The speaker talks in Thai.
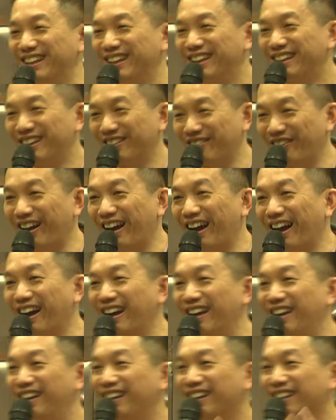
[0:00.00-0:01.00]
ถูกไหมฮะ
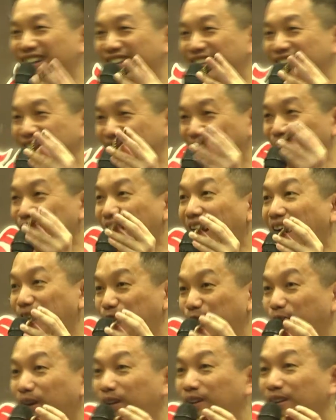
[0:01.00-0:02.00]
ก็คือทำได้
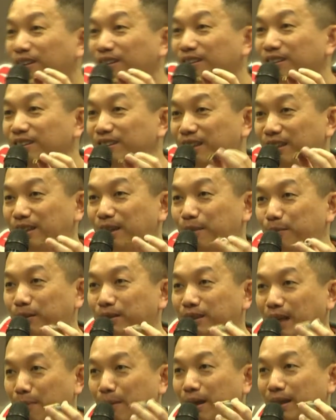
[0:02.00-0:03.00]
เนอะคือจริงๆมั
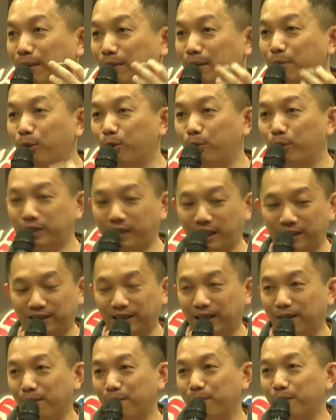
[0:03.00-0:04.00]
นสามารถทำได้หมดเพราะเซ็นเซ
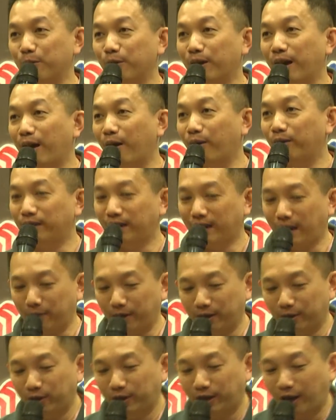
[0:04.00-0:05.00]
อร์มันมีอยู่แล้วนะครับ
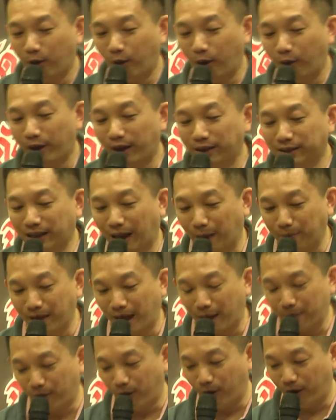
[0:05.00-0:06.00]
แต่เอาเอาแค่สามอ
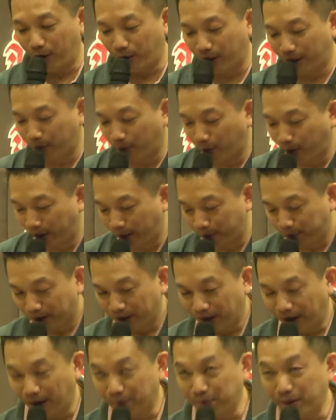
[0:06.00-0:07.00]
ย่างพอเอาแค่บอกว่า
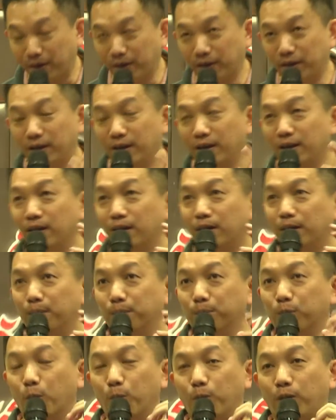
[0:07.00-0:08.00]
ให้เป็น
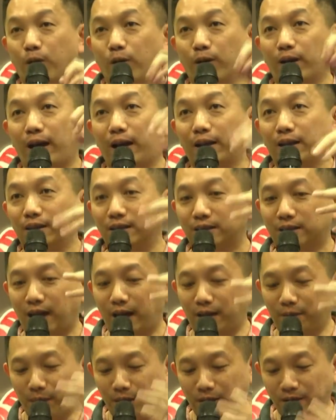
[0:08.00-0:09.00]
มุมของการ
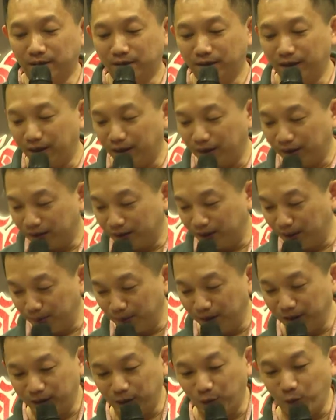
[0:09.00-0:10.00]
การเป็นเครื่องเครื่อง
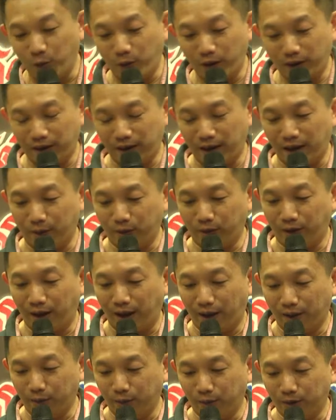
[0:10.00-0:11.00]
มือช่วยนะครับเว
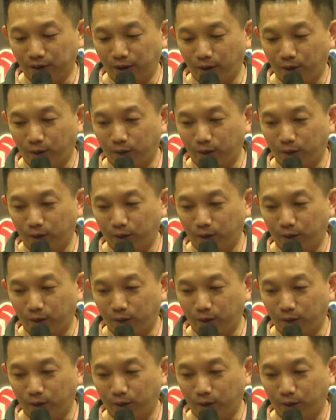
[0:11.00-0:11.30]
ลาสมมติเรา